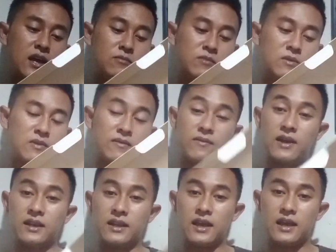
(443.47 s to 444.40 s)

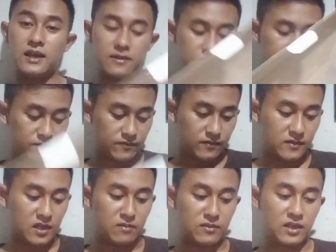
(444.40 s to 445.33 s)
bermanfaat ya
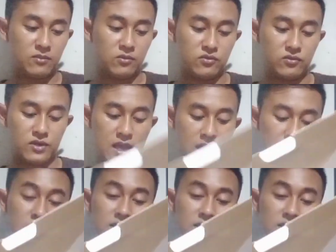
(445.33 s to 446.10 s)
dan menghibur juga